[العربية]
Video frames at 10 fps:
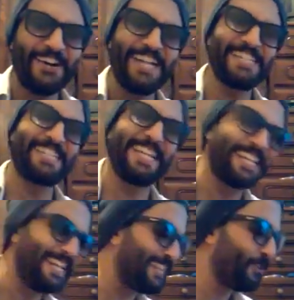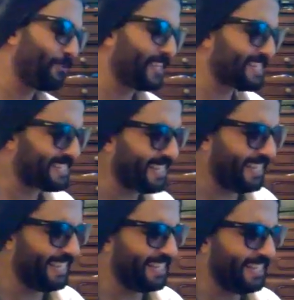واش تاني نضوى
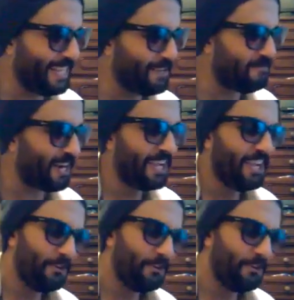الزين هما